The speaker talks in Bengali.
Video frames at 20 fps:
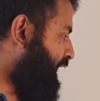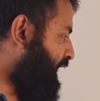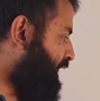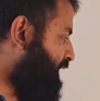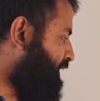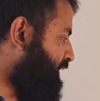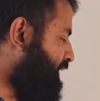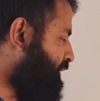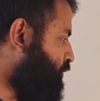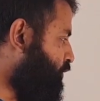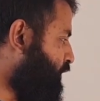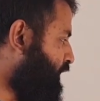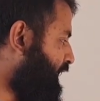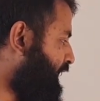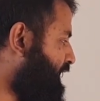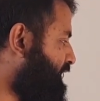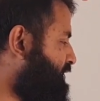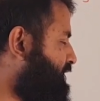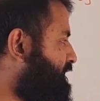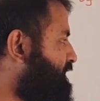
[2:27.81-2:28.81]
আর এবং
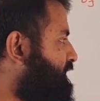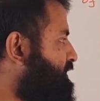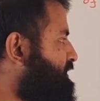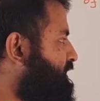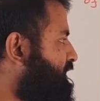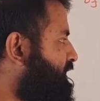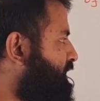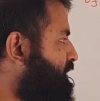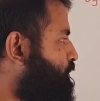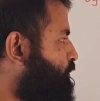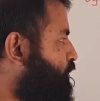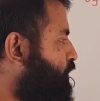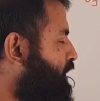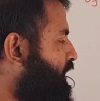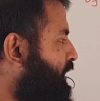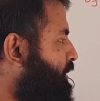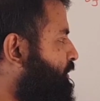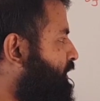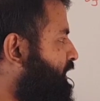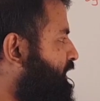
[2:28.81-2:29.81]
এই থেটা জানার পর
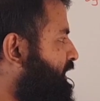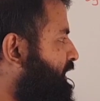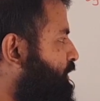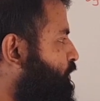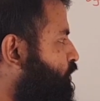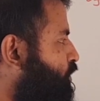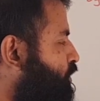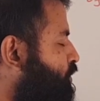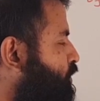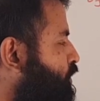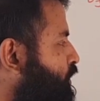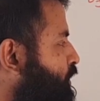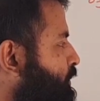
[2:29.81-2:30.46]
আমরা কি করব